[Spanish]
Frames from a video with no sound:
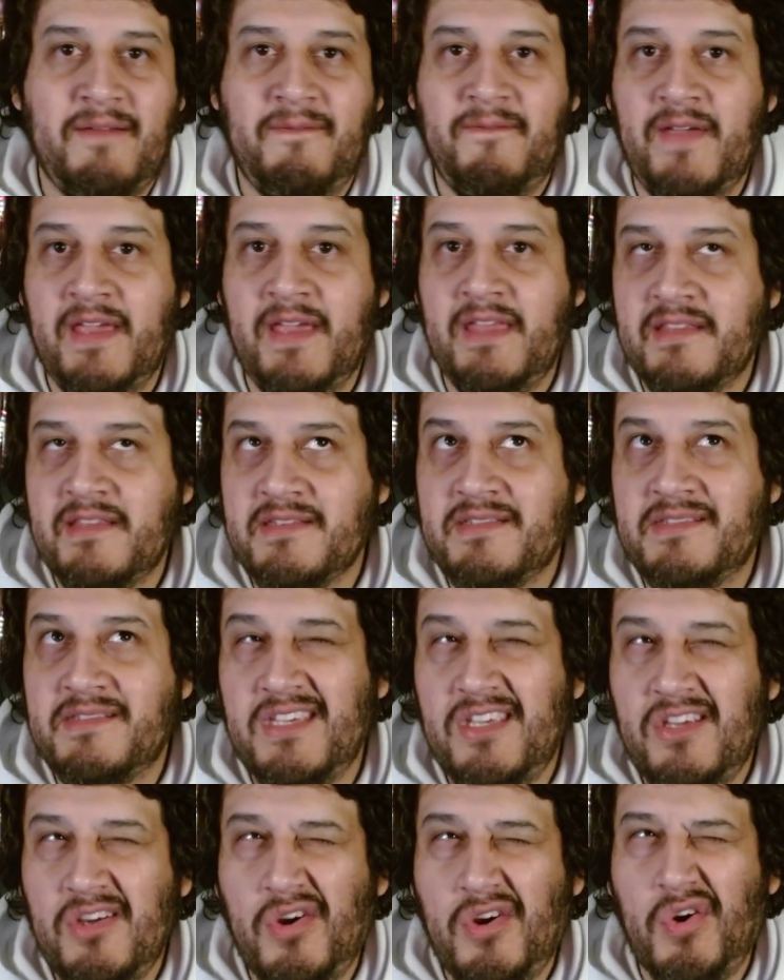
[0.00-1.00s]

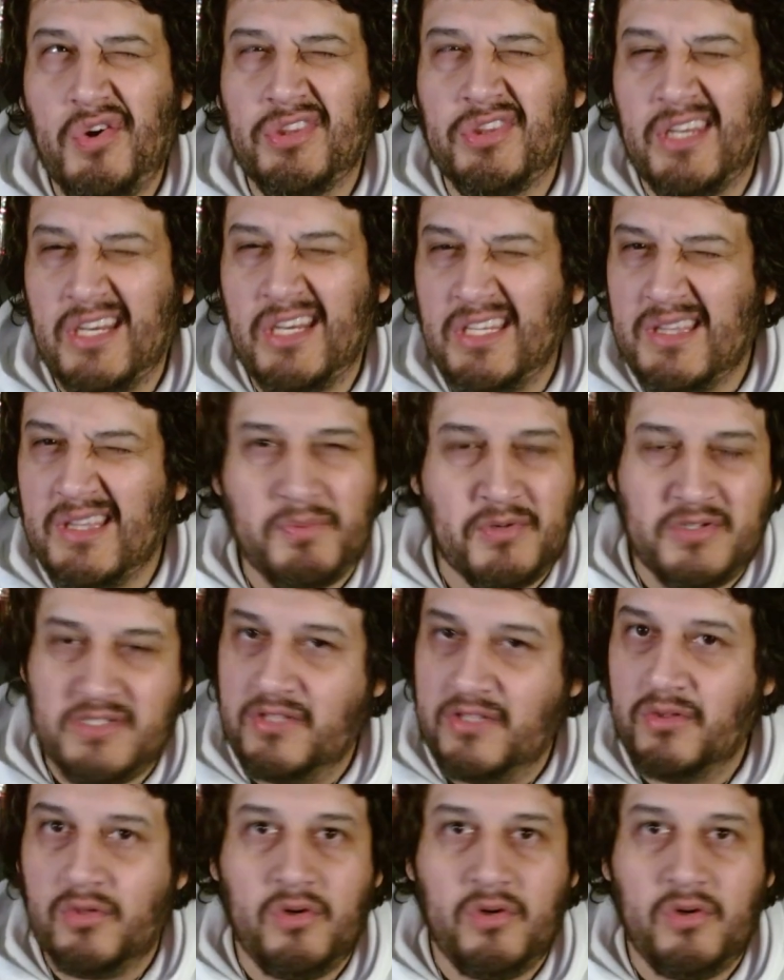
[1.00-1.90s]
25 o 30%,